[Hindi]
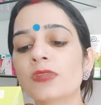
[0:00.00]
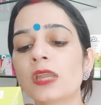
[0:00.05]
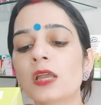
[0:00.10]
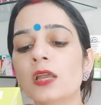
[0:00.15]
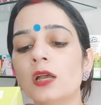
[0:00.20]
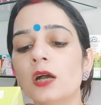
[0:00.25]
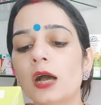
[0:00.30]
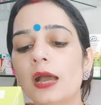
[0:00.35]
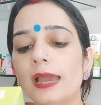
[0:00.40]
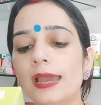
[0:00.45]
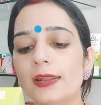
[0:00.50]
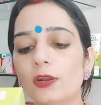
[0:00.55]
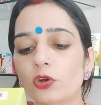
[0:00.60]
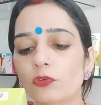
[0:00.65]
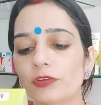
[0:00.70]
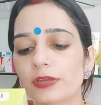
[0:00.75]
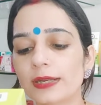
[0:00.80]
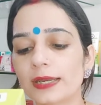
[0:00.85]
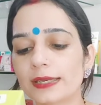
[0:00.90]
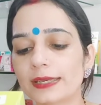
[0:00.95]
एलोवेरा
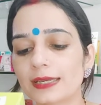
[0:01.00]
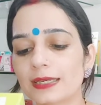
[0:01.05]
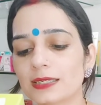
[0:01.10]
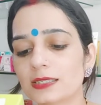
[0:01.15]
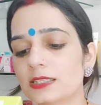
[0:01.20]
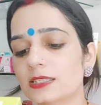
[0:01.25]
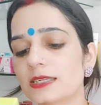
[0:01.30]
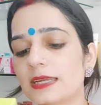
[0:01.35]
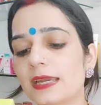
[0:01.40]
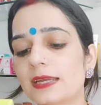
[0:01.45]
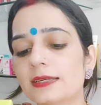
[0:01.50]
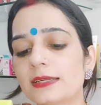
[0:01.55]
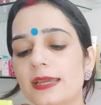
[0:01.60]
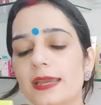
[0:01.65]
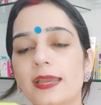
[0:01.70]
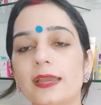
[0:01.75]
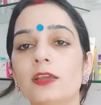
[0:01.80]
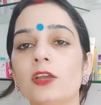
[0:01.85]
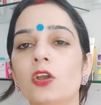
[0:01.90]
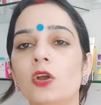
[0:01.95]
के एक्सट्रैक्ट हैं
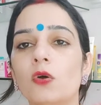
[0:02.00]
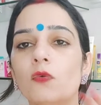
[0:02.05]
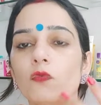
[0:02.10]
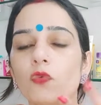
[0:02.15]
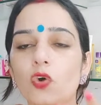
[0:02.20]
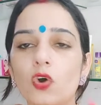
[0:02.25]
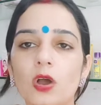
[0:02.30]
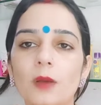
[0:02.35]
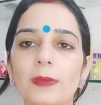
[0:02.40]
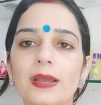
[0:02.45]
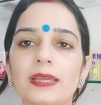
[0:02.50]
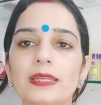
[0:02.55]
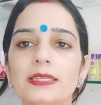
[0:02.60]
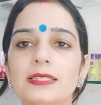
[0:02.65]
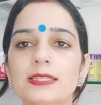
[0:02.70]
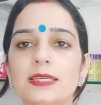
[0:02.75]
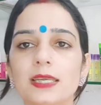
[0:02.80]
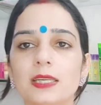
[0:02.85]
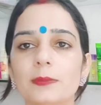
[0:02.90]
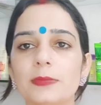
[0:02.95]
वो हमारी
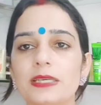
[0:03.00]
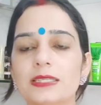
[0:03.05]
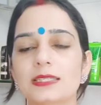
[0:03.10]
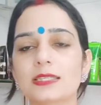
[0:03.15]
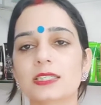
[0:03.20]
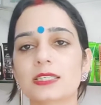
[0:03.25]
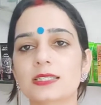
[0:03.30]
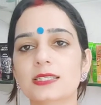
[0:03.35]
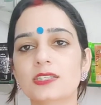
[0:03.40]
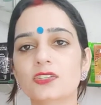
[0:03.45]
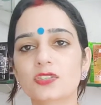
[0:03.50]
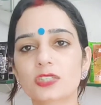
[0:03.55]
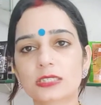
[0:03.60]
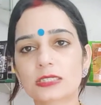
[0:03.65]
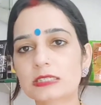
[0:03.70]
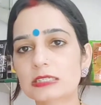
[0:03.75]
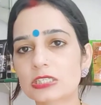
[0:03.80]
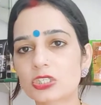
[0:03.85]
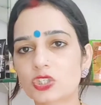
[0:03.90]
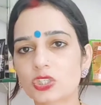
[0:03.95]
स्किन में से जैसे सिट्रस
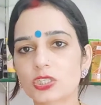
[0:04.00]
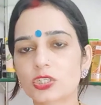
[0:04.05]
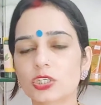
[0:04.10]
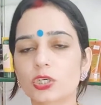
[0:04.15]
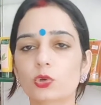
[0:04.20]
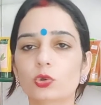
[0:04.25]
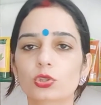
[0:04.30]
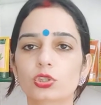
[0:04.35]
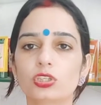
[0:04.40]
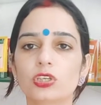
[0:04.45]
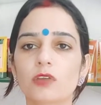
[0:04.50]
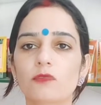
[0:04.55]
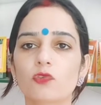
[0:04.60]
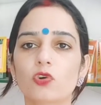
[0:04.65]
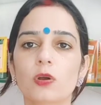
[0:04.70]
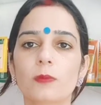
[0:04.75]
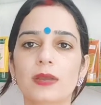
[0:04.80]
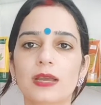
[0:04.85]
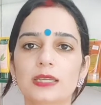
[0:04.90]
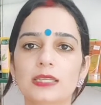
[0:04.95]
चीज़ें होती हैं वो
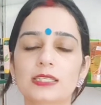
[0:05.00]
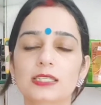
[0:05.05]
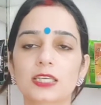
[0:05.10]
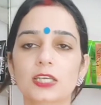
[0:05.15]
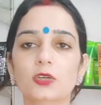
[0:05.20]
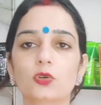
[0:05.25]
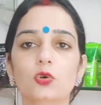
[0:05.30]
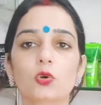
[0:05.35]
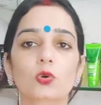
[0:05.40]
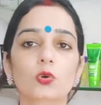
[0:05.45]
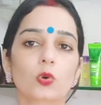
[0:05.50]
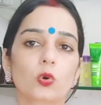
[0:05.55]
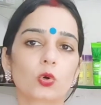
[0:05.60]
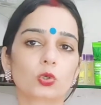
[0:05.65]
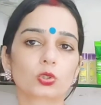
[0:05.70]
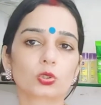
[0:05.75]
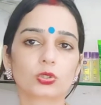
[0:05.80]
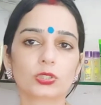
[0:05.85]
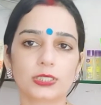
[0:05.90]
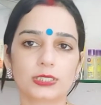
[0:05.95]
हमारी स्किन को ग्लो तो
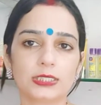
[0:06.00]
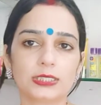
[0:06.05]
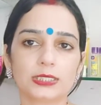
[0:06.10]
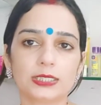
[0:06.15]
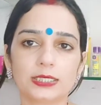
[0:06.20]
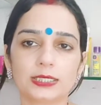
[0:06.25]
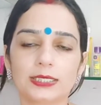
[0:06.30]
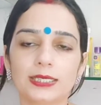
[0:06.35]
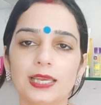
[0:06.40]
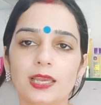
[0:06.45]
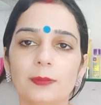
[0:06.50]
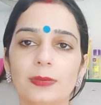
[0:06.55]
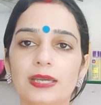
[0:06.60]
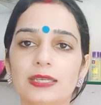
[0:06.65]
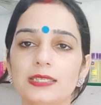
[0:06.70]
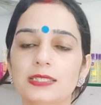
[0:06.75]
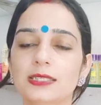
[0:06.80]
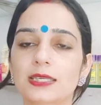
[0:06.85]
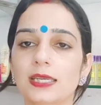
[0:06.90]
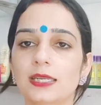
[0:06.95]
देती देती हैं हमारी
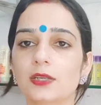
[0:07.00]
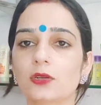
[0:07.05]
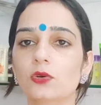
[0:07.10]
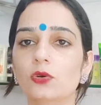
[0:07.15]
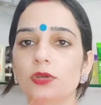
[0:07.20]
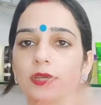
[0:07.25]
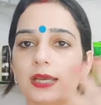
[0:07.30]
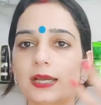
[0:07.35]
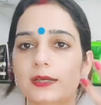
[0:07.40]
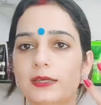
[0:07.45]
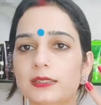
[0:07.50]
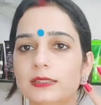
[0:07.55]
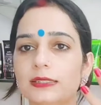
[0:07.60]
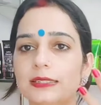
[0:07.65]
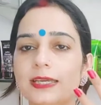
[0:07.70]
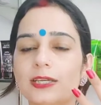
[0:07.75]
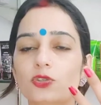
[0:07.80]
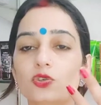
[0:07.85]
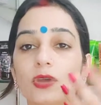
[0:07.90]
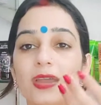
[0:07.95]
स्किन को क्या करती हैं जो
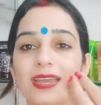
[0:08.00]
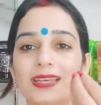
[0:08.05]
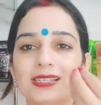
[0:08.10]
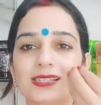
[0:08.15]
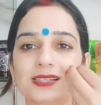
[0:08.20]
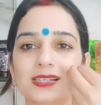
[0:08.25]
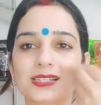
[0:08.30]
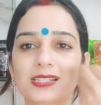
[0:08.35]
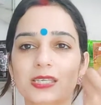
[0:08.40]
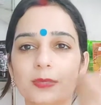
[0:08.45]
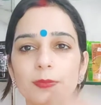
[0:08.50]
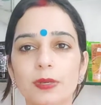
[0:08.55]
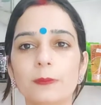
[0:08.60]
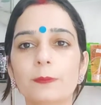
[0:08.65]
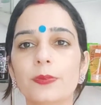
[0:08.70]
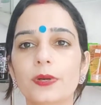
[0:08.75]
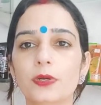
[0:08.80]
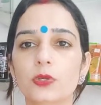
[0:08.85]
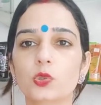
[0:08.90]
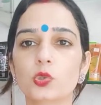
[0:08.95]
एक्स्ट्रा सीबम
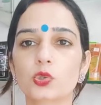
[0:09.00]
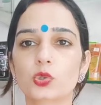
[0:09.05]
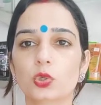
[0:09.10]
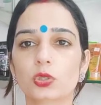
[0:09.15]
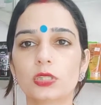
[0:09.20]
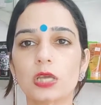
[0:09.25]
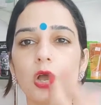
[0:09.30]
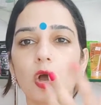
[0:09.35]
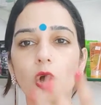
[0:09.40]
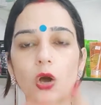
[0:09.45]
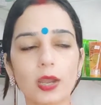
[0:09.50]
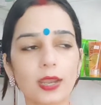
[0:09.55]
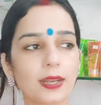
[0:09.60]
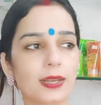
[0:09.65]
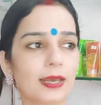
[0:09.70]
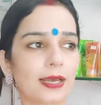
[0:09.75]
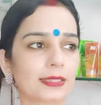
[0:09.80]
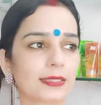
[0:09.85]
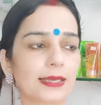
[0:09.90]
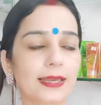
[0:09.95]
प्रोड्यूस होता है ऑयल
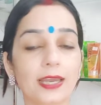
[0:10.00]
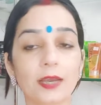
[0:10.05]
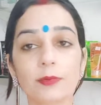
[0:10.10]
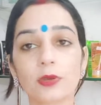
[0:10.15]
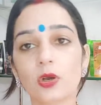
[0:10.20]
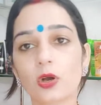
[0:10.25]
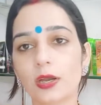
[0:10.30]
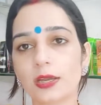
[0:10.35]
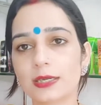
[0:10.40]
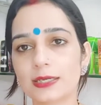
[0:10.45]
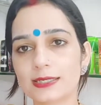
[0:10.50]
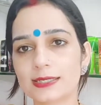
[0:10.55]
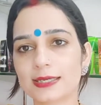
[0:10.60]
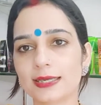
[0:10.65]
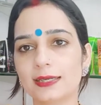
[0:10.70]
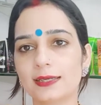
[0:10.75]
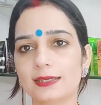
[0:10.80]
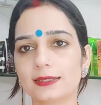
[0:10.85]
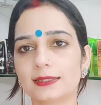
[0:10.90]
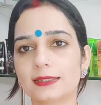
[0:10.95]
आता है हमें ऑयली स्किन
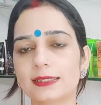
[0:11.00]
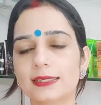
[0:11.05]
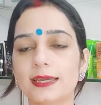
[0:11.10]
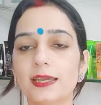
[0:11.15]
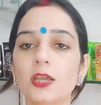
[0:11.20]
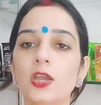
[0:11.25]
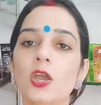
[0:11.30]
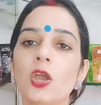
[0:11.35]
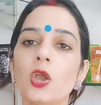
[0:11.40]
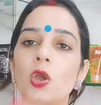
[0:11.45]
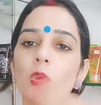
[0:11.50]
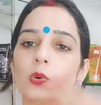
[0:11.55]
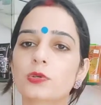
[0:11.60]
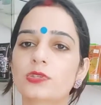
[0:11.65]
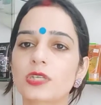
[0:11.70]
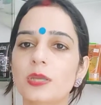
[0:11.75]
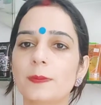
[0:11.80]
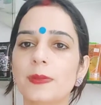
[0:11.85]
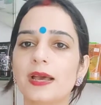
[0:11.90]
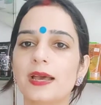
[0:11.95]
लगती है उसे
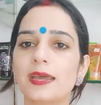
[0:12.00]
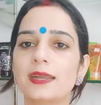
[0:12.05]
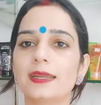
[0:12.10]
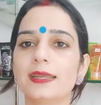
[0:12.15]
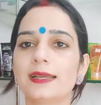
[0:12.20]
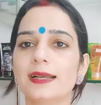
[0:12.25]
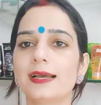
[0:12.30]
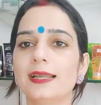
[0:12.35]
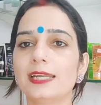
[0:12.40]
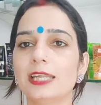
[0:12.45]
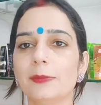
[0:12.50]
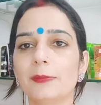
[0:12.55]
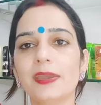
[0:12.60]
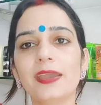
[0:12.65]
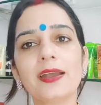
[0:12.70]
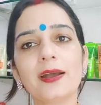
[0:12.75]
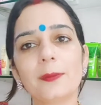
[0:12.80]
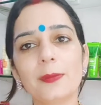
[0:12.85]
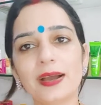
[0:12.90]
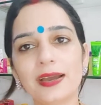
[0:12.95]
बाहर निकालने में
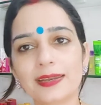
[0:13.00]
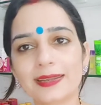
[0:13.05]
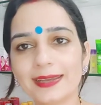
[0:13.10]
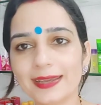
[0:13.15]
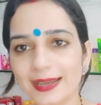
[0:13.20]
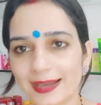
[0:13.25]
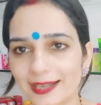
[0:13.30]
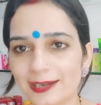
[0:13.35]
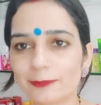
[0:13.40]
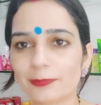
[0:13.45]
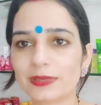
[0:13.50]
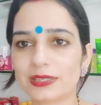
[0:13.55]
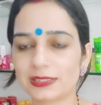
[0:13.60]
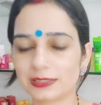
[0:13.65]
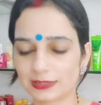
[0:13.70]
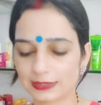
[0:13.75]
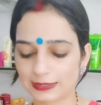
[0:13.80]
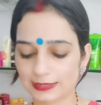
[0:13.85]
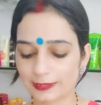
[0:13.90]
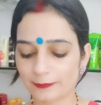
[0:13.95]
हमारी हेल्प करती
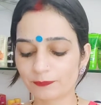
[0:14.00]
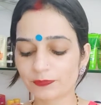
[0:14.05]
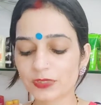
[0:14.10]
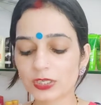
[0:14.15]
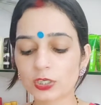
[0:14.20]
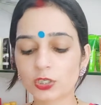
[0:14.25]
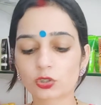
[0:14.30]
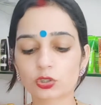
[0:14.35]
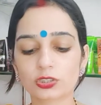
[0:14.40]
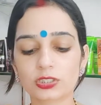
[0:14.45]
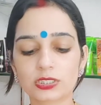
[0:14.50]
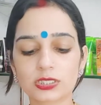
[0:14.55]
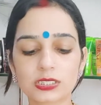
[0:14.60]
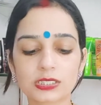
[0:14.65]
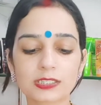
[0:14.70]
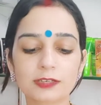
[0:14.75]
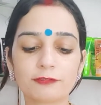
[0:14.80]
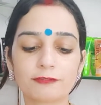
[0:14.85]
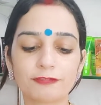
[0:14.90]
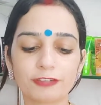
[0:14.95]
हैं तो दिस इज़ अ
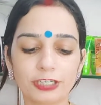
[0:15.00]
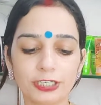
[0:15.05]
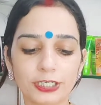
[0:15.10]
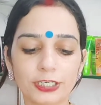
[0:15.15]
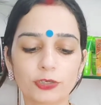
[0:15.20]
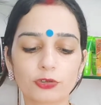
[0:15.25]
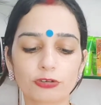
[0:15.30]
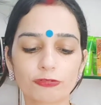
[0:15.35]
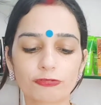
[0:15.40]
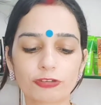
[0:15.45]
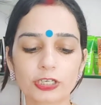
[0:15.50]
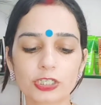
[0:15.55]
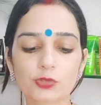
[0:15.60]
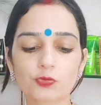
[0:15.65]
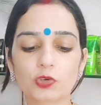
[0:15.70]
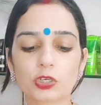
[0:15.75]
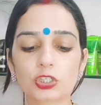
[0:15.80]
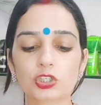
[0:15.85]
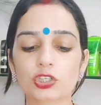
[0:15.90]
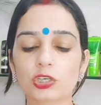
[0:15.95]
वेरी गुड फेस वॉश
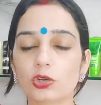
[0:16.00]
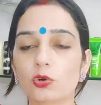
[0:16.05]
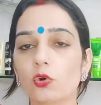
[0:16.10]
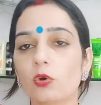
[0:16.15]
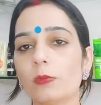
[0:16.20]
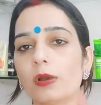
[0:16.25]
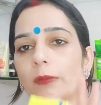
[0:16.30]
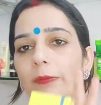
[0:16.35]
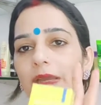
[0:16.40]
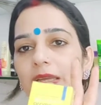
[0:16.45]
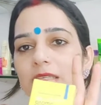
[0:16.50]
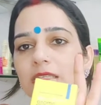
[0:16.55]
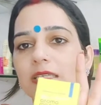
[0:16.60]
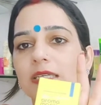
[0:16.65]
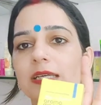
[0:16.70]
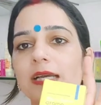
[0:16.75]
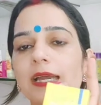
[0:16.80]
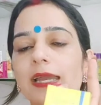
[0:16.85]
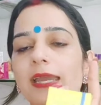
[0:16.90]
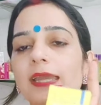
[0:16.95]
अरोमा मैजिक का
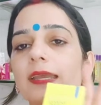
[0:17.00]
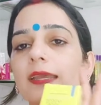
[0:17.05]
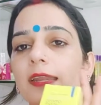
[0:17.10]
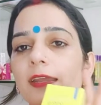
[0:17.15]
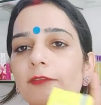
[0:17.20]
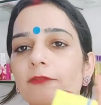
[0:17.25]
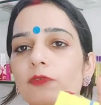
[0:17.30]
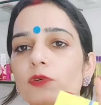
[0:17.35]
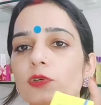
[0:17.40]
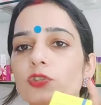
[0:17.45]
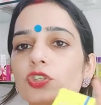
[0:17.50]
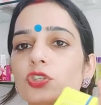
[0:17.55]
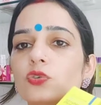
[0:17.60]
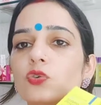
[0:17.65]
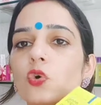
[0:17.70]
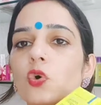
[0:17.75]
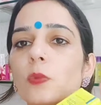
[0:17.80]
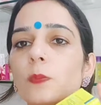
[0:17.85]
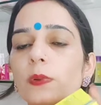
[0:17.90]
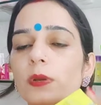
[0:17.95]
है ग्रे फ्रूट जिनको
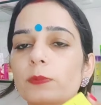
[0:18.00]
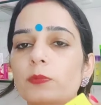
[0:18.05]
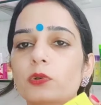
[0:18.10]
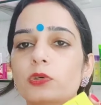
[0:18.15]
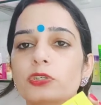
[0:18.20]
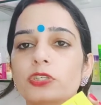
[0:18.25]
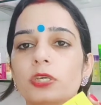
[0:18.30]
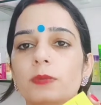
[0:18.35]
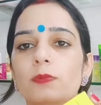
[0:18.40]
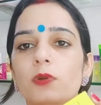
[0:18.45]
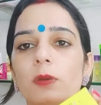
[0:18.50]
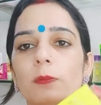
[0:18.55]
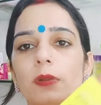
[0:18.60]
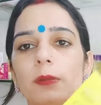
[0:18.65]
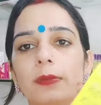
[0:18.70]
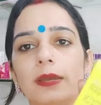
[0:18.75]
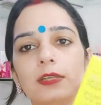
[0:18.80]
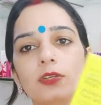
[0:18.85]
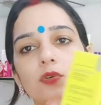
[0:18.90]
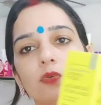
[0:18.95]
ओपन पोर्स की प्रॉब्लम है
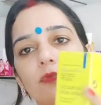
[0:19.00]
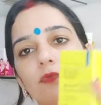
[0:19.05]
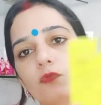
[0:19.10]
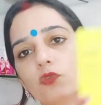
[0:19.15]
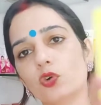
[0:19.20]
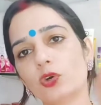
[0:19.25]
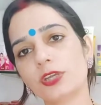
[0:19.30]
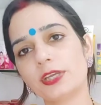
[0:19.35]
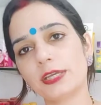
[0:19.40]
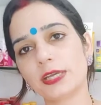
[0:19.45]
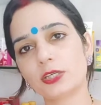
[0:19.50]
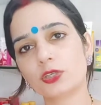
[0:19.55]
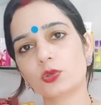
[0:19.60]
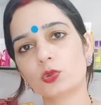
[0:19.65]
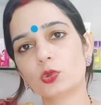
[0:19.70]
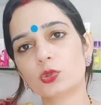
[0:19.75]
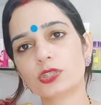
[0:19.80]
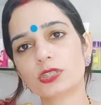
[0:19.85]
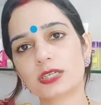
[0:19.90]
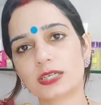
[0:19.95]
जो वो ये यूज़
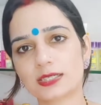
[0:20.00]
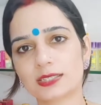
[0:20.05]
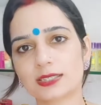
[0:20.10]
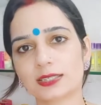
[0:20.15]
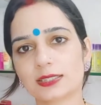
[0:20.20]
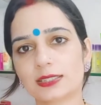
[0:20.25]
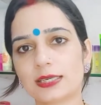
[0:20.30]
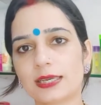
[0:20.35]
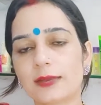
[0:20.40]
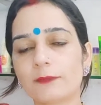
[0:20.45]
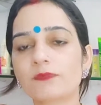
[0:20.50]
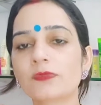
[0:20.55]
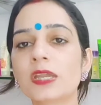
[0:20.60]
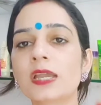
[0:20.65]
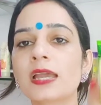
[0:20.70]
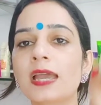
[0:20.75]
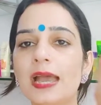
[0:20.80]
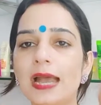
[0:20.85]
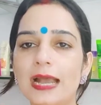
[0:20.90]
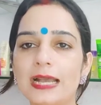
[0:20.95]
कर सकते हैं
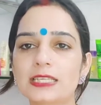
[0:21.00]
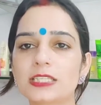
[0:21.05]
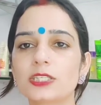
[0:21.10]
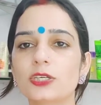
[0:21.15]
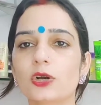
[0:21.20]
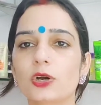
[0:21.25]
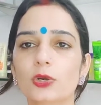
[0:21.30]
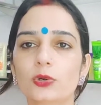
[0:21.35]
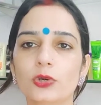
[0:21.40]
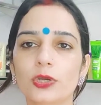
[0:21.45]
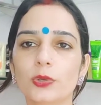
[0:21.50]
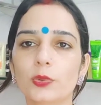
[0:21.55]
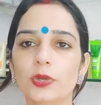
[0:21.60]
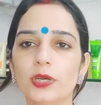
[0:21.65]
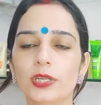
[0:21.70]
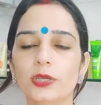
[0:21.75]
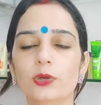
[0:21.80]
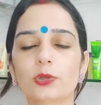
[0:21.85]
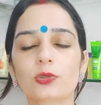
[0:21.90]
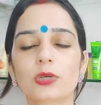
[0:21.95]
ऐसी और कोई क्वेरी हो
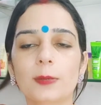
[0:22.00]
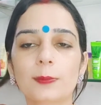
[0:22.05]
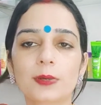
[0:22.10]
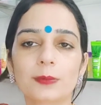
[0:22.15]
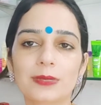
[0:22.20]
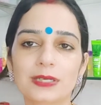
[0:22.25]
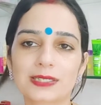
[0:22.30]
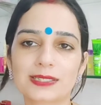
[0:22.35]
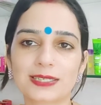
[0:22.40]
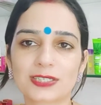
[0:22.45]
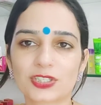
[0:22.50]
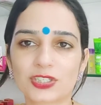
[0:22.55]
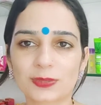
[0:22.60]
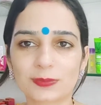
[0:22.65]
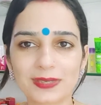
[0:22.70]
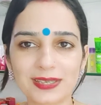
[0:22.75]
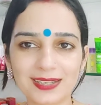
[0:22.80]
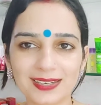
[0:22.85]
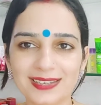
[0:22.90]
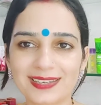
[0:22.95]
तो आप कमेंट सेक्शन में
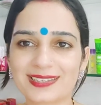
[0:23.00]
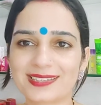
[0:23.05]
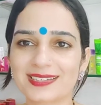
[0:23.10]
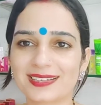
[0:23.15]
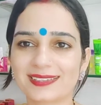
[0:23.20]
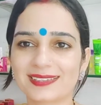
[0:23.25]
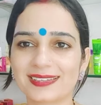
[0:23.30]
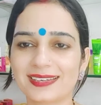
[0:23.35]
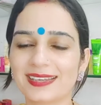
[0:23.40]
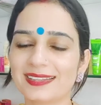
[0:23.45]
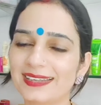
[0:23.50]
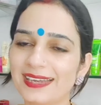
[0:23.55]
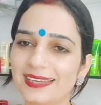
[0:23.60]
लिख सकते हैं थैंक यू